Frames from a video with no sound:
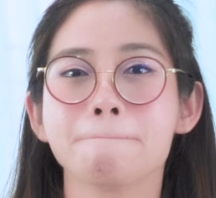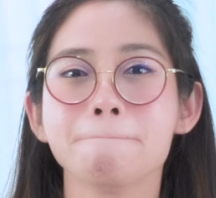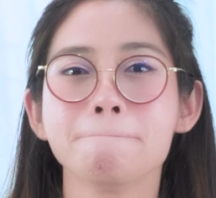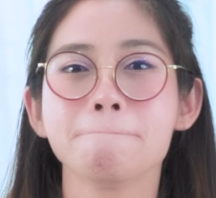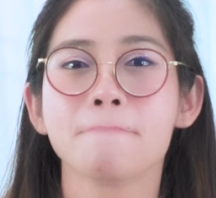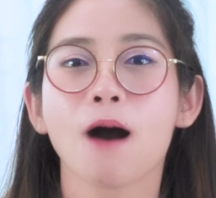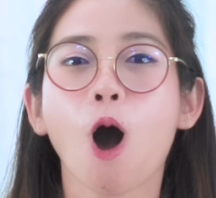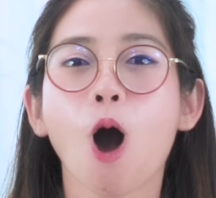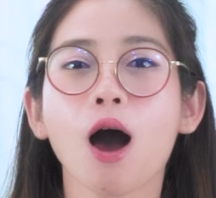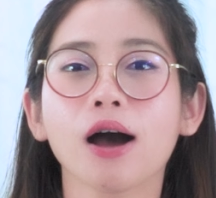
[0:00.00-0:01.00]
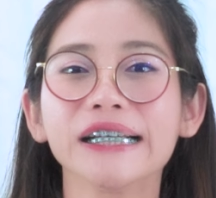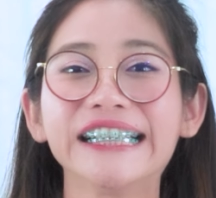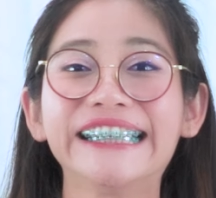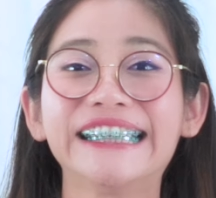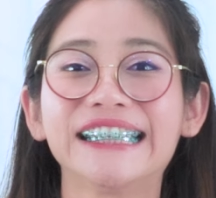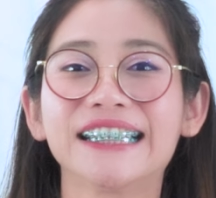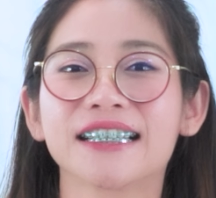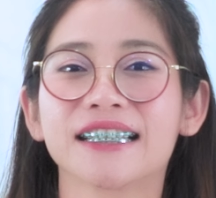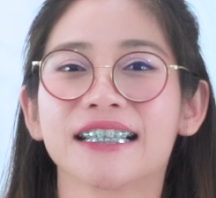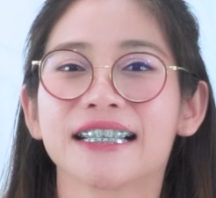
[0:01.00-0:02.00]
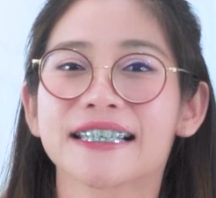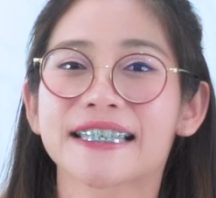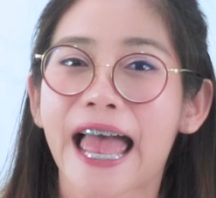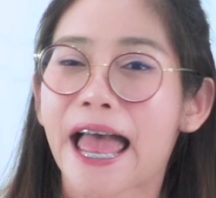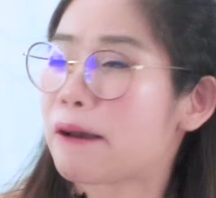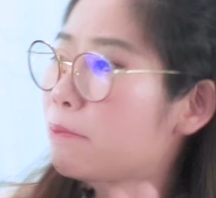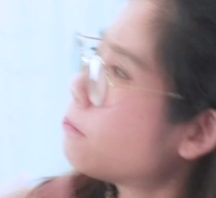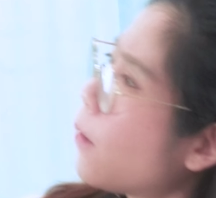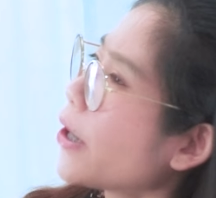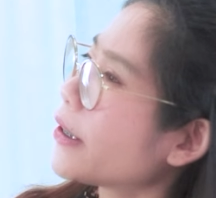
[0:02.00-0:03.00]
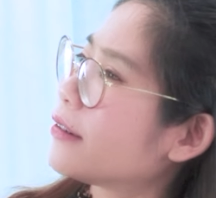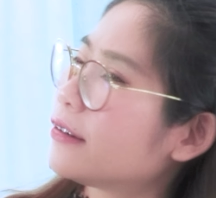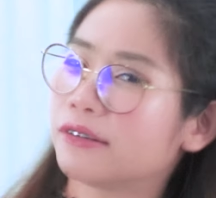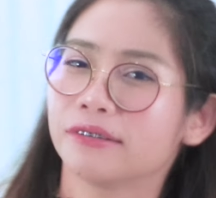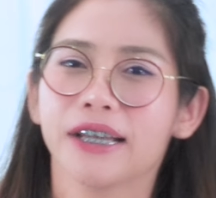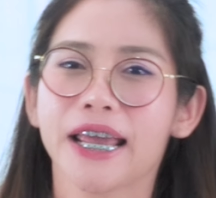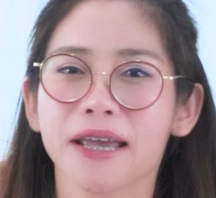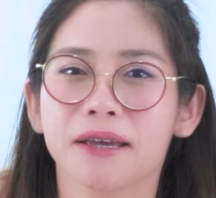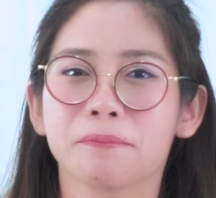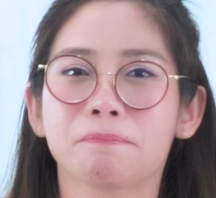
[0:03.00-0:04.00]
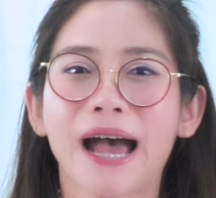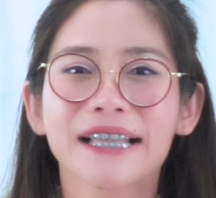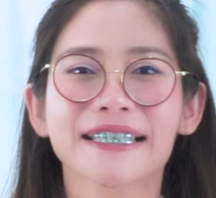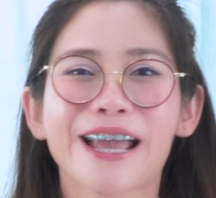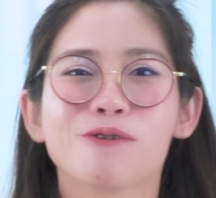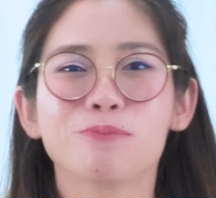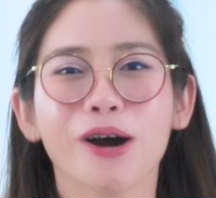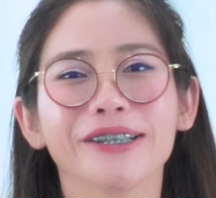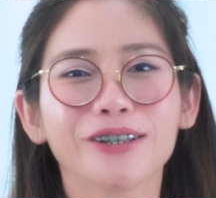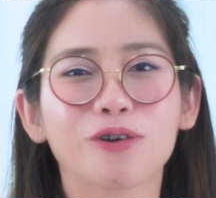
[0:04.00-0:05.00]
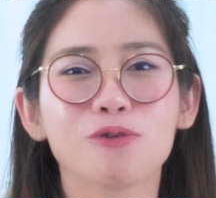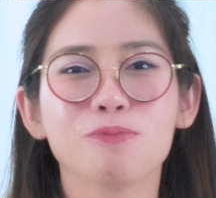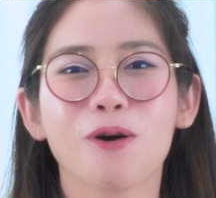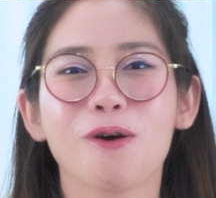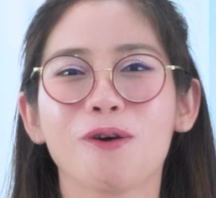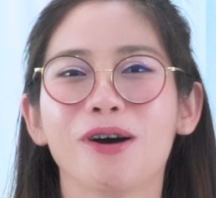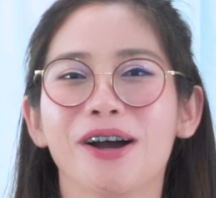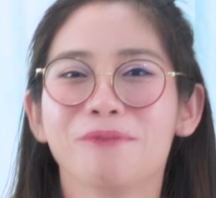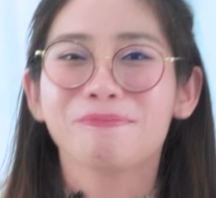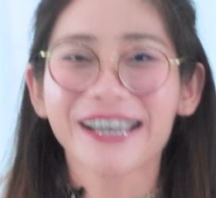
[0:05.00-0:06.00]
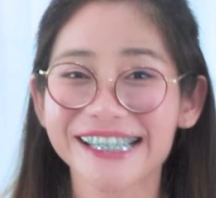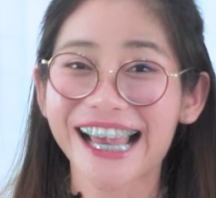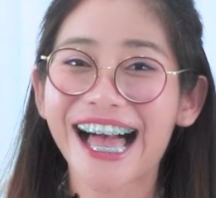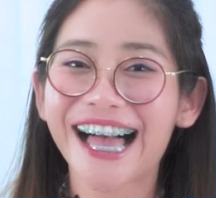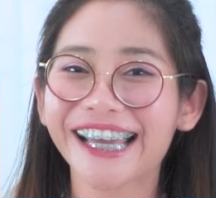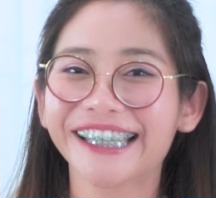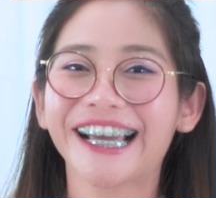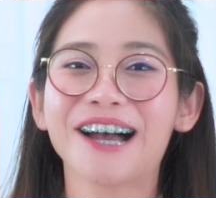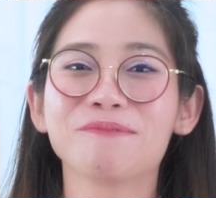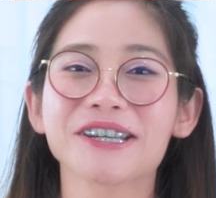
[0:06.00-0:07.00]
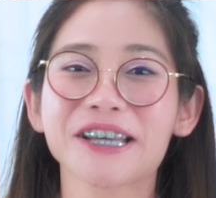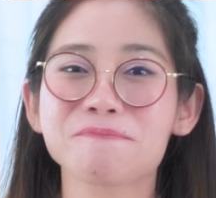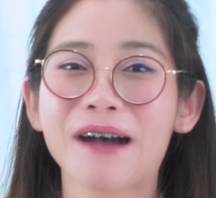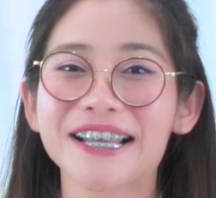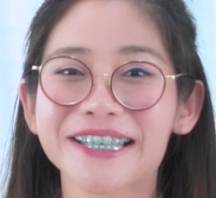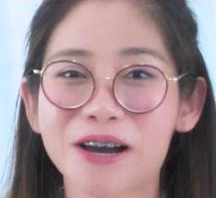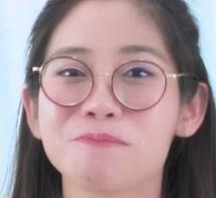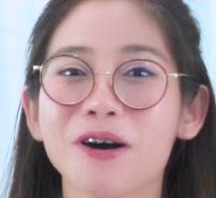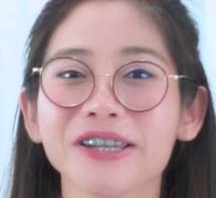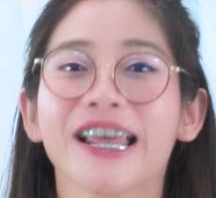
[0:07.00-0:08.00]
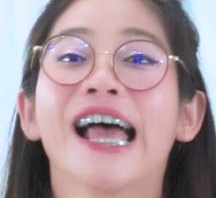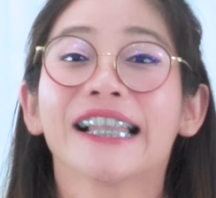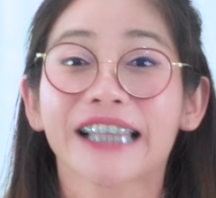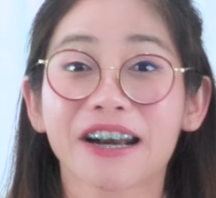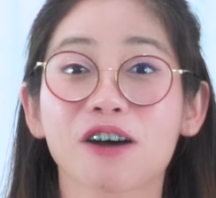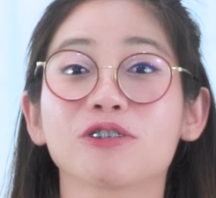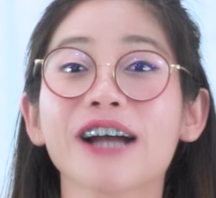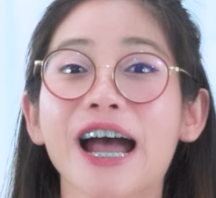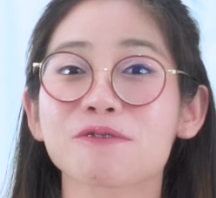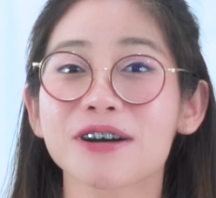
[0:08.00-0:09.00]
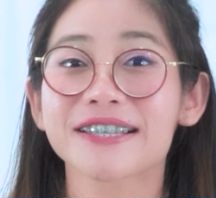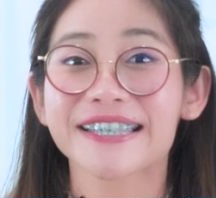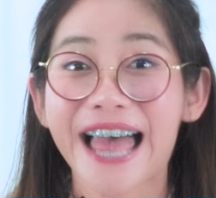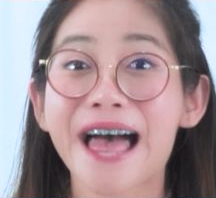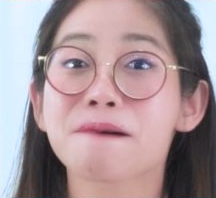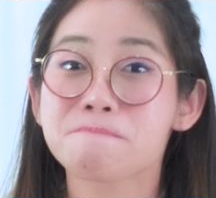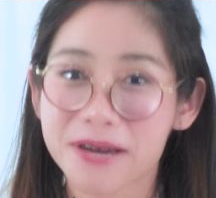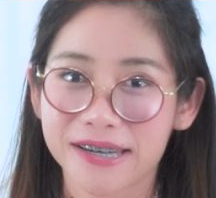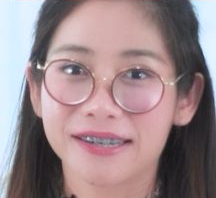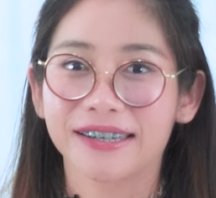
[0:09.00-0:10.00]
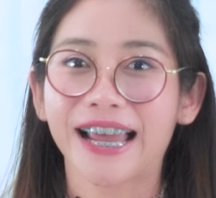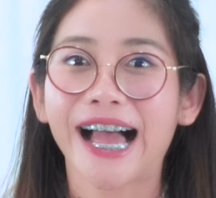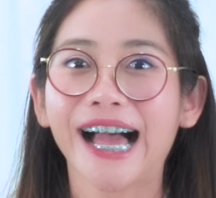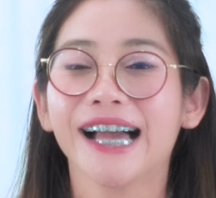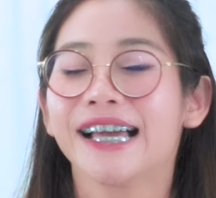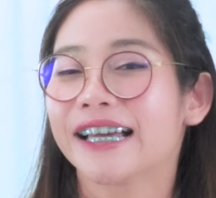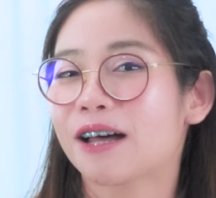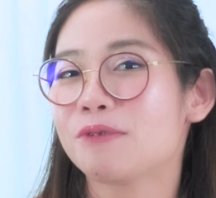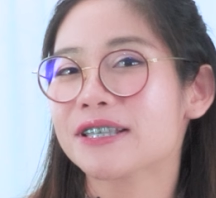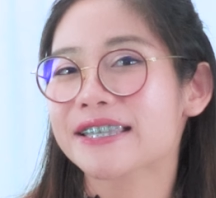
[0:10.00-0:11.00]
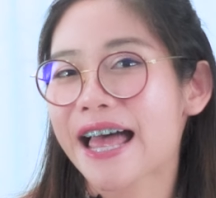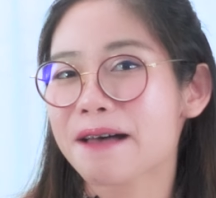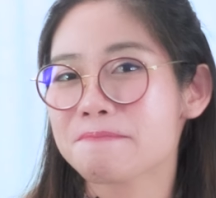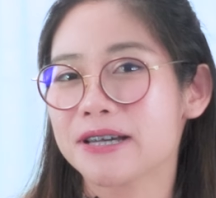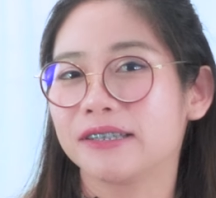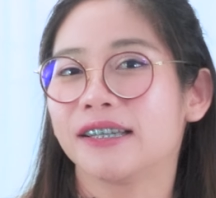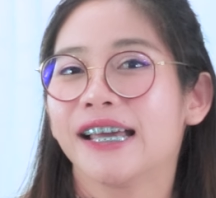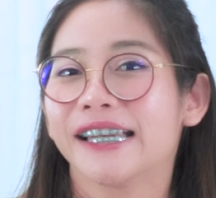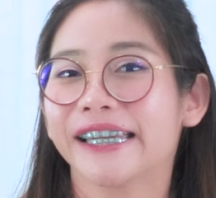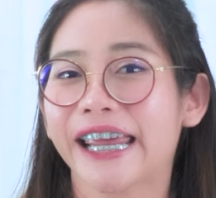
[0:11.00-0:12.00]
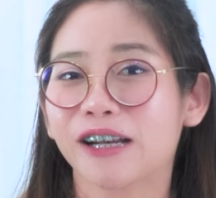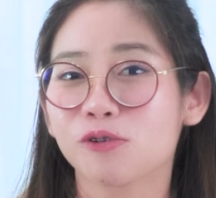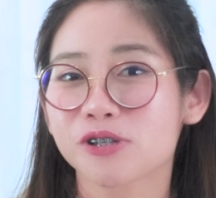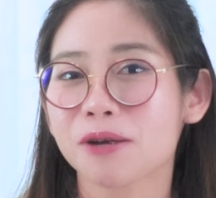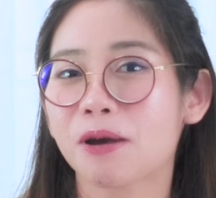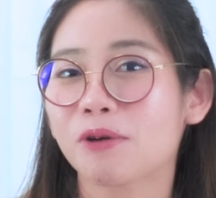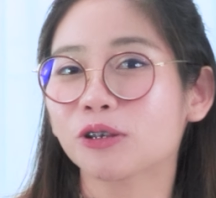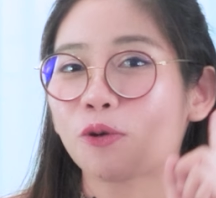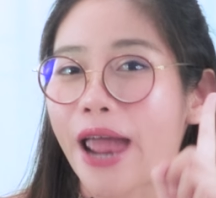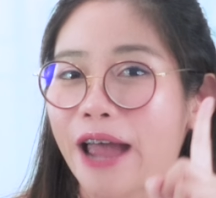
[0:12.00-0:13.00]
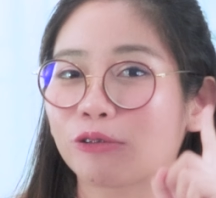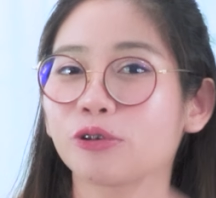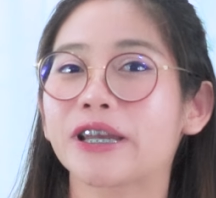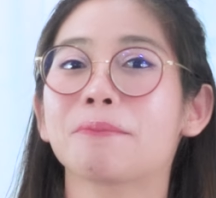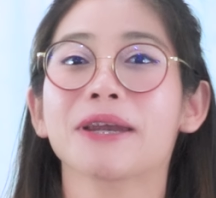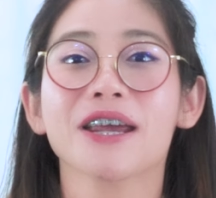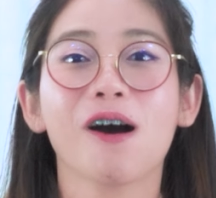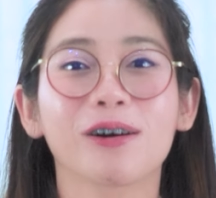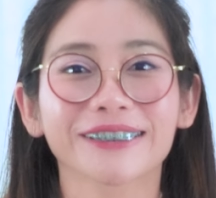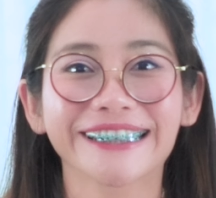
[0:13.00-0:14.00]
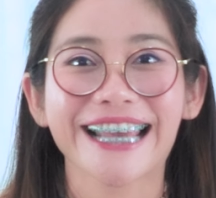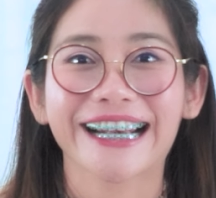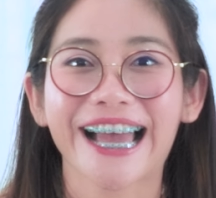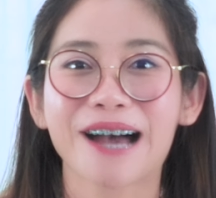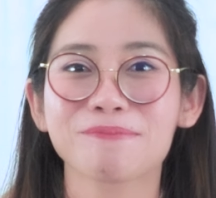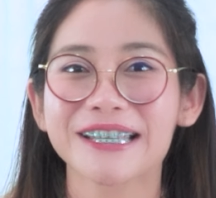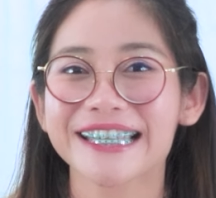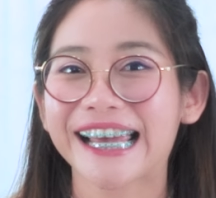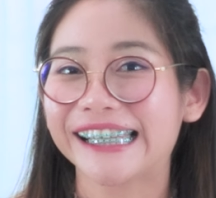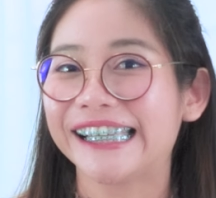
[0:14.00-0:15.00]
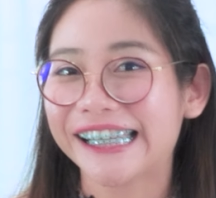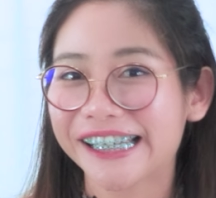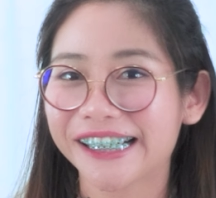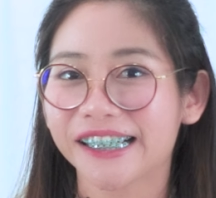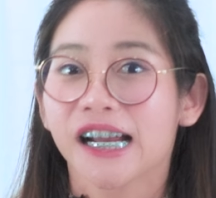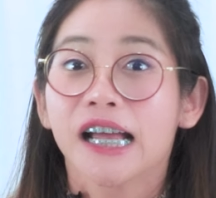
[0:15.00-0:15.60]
อืมอ้ออื่นแซลมอน เอ๊ะปลาแซลมอนเหรอครูโบไม่ใช่นะคะ ไม่ใช่ปลาแซลมอนแต่เราต้องอ่านว่าแซลมอนนะคะคำว่าแซลมอนเด็กๆรู้ใช่ไหมว่าตัว L ตัวนี้ไม่ได้ออกเสียงนะคะเป็น silent letter